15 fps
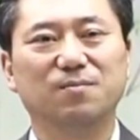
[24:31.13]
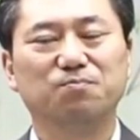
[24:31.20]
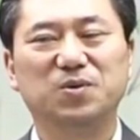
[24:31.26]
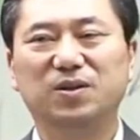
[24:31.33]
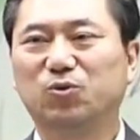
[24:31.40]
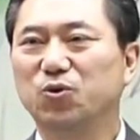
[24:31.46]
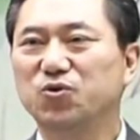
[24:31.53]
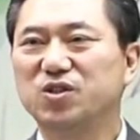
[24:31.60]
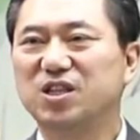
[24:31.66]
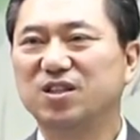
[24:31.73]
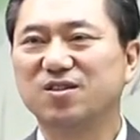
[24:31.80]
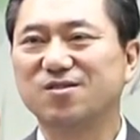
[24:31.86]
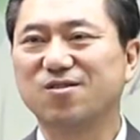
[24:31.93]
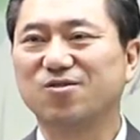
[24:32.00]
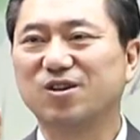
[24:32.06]

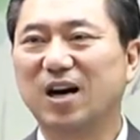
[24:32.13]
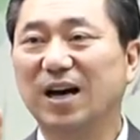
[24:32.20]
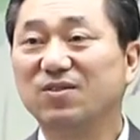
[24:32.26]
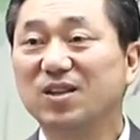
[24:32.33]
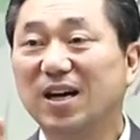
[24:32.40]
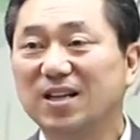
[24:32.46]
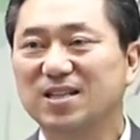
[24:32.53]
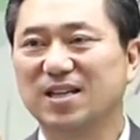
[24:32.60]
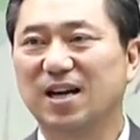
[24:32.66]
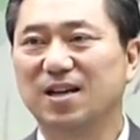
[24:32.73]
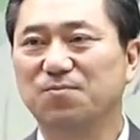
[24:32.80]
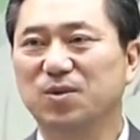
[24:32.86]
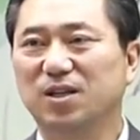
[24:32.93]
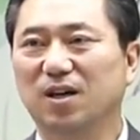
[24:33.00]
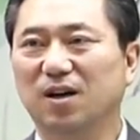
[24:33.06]
피톤치드는 어느 한 가지가
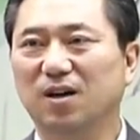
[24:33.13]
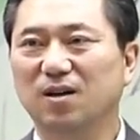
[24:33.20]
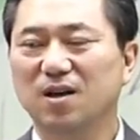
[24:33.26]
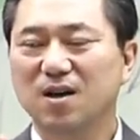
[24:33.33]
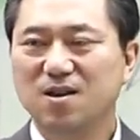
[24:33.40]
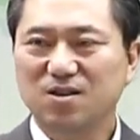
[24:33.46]
아닙니다.